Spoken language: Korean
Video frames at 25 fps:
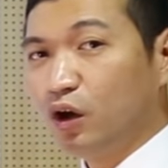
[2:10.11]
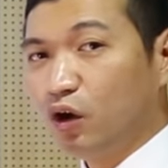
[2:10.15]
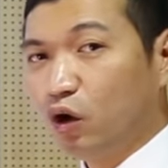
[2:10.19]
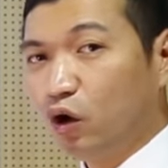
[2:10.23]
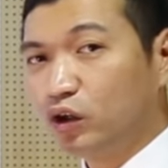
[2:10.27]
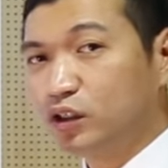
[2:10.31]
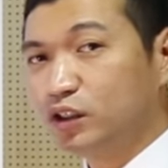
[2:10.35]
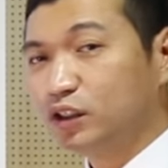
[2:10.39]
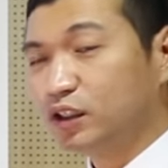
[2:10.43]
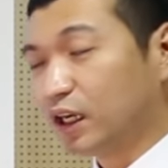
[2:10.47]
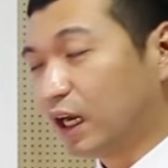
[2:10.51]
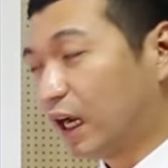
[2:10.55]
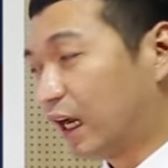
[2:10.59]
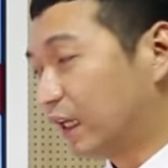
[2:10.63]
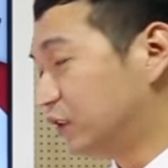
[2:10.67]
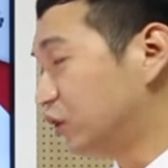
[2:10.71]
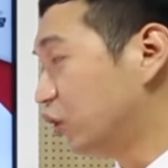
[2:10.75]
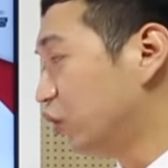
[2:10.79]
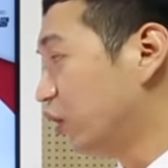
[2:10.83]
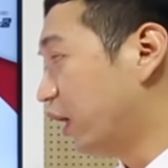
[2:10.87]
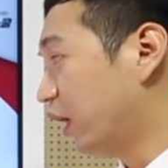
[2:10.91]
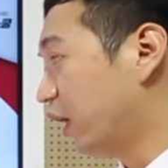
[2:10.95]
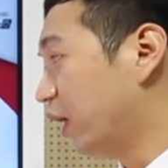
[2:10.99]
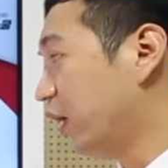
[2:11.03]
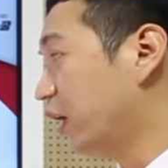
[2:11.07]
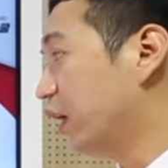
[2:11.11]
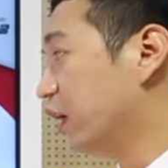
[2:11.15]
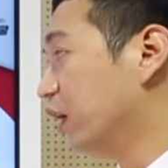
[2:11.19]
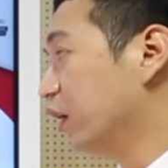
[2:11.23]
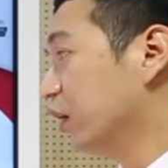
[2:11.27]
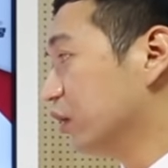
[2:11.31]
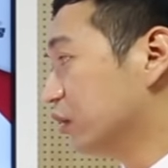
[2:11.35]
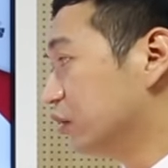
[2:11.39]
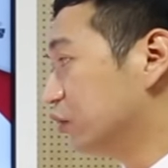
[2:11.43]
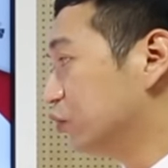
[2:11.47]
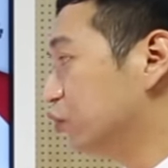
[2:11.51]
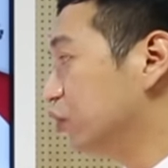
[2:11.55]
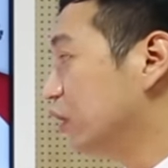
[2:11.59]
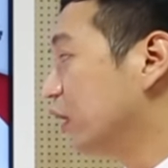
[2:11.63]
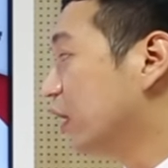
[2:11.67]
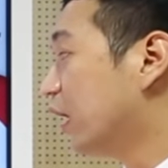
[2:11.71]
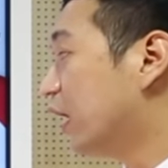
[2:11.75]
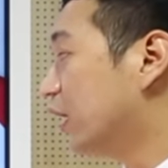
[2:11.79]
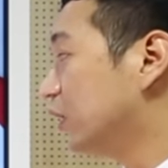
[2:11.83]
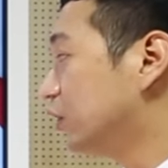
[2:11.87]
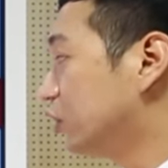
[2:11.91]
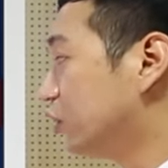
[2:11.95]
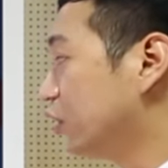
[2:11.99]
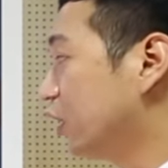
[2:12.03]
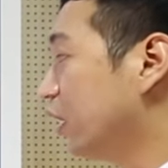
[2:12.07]
어그 가정에 그 우리
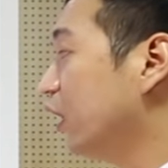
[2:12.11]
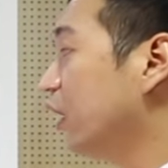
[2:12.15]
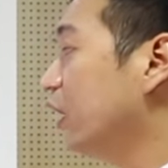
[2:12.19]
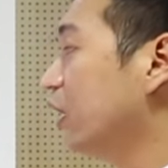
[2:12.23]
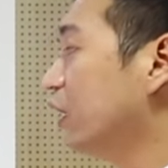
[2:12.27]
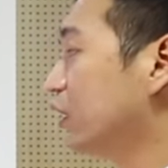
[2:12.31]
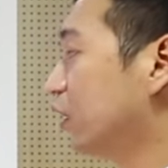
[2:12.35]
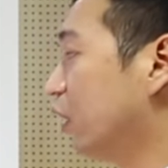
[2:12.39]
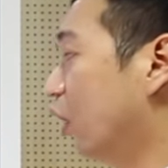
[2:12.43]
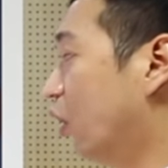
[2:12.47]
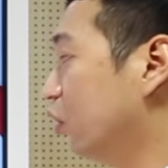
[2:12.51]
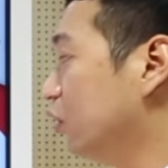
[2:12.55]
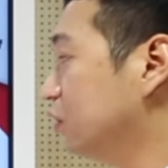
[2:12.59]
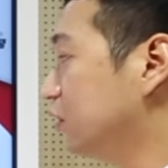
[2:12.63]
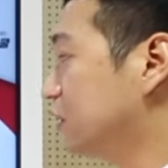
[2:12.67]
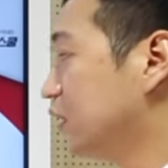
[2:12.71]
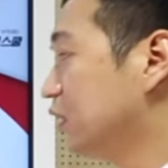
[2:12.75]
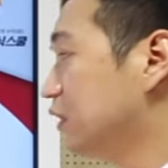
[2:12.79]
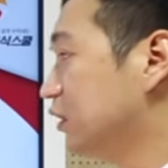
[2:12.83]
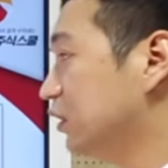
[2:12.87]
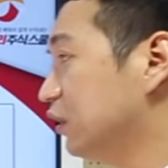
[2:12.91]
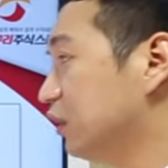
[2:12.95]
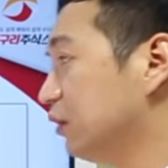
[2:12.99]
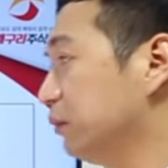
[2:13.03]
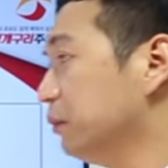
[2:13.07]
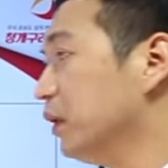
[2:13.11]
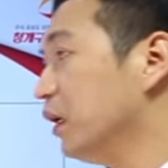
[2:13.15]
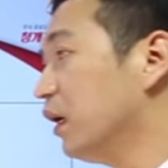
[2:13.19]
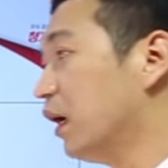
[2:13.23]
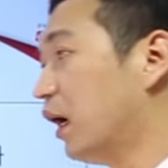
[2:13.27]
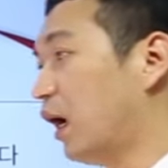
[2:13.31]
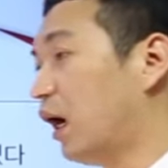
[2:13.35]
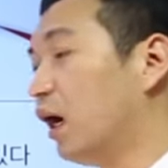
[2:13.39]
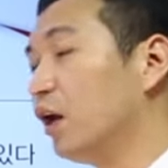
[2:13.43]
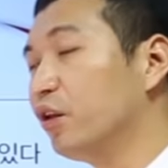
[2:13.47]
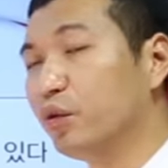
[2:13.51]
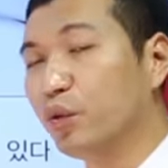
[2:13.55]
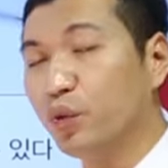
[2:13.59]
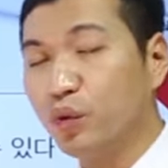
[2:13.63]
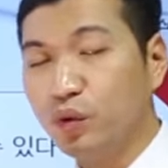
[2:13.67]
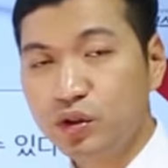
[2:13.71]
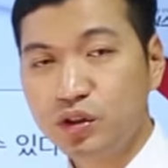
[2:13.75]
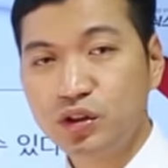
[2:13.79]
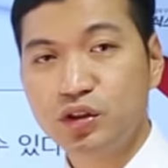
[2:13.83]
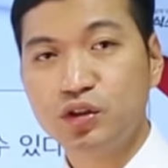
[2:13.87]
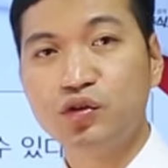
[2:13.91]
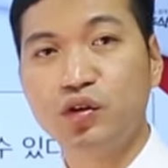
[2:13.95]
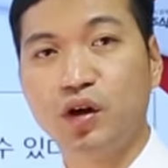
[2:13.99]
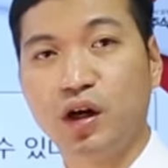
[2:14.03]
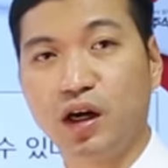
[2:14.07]
가정의 경제 흐름이 아 요런
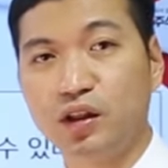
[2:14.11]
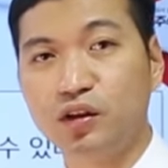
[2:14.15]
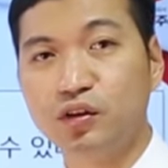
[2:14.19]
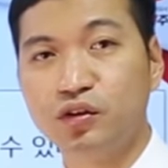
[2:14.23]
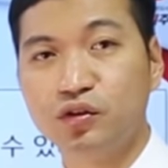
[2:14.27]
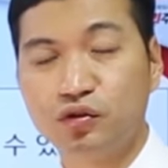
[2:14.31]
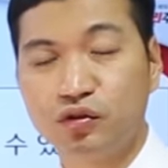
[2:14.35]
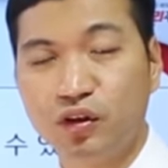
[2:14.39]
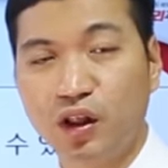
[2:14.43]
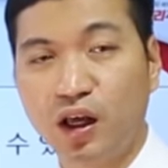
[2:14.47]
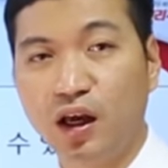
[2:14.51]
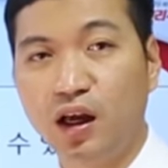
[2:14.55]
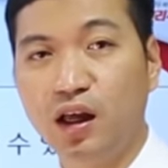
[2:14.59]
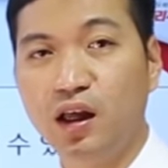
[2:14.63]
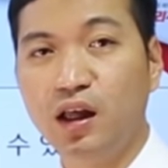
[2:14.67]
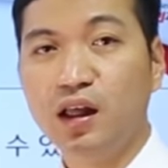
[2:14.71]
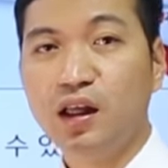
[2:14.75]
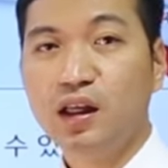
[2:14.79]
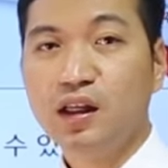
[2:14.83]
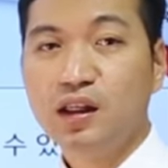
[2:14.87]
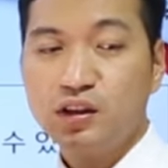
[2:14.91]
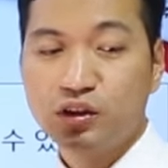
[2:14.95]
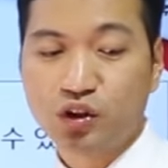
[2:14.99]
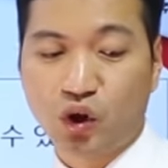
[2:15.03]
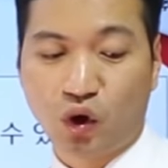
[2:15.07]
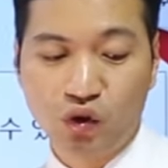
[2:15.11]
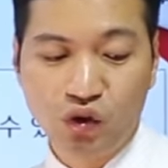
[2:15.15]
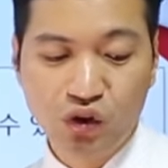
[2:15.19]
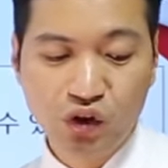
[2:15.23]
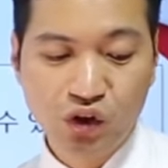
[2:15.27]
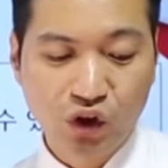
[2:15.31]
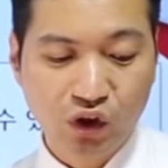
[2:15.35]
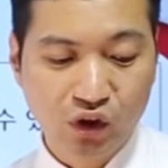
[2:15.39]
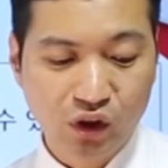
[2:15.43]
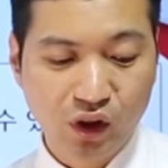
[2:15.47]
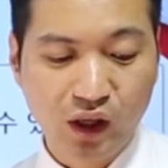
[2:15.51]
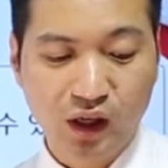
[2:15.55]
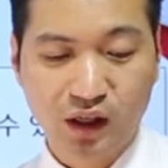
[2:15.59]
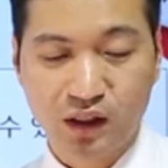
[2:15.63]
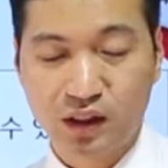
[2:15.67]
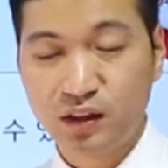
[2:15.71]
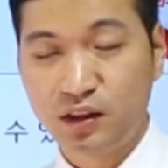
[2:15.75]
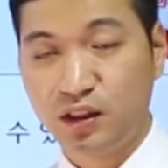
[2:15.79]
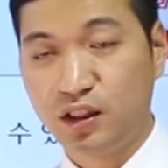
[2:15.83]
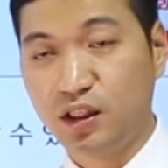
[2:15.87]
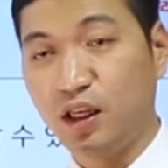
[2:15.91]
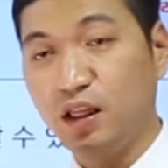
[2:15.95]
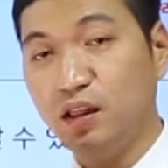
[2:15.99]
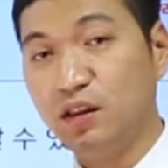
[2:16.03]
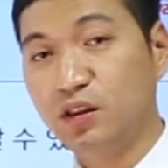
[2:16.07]
식으로 가는구나 전년에
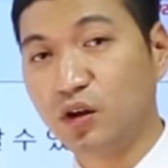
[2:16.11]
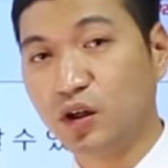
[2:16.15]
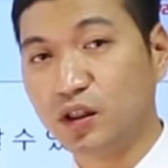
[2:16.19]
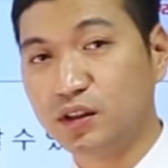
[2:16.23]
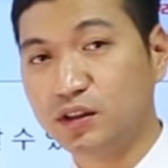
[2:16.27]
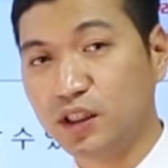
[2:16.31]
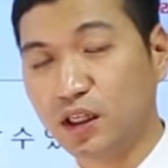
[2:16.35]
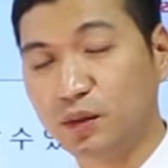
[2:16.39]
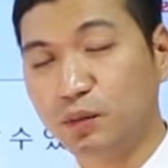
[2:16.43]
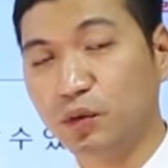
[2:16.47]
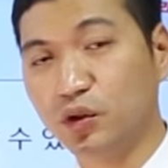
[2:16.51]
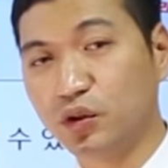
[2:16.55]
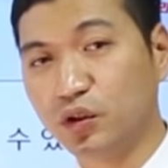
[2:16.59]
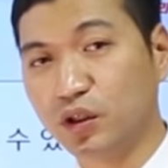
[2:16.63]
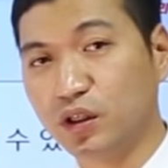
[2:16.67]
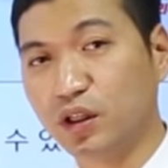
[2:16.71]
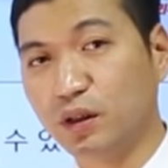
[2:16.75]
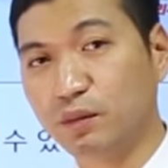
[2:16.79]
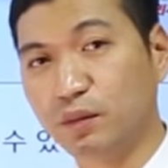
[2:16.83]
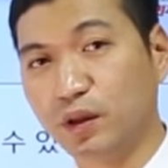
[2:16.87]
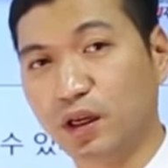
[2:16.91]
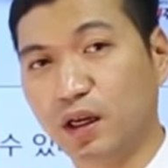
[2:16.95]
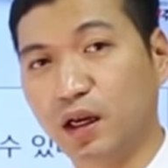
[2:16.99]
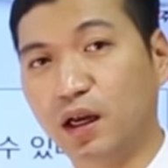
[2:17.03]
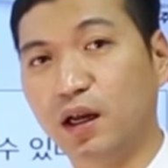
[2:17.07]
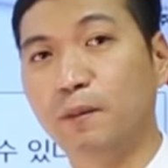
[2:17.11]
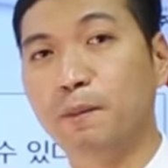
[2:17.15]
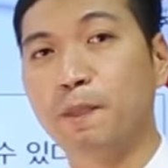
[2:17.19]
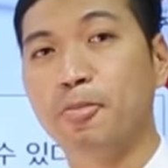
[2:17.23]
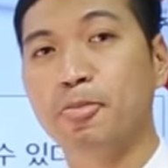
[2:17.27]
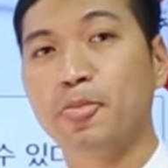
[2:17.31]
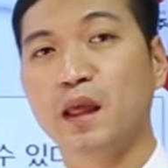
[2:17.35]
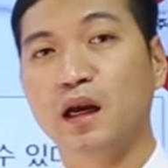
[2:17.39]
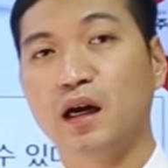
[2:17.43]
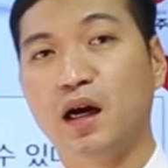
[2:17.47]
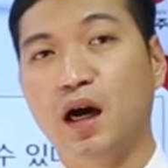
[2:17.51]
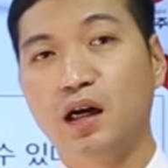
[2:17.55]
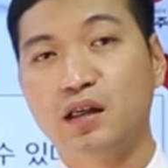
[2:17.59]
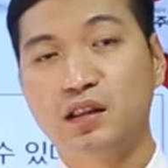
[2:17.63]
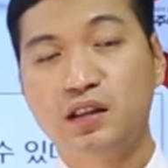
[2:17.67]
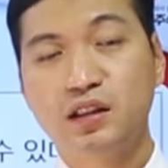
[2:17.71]
그데이터가 쌓이면 어떻게 됩니까 아,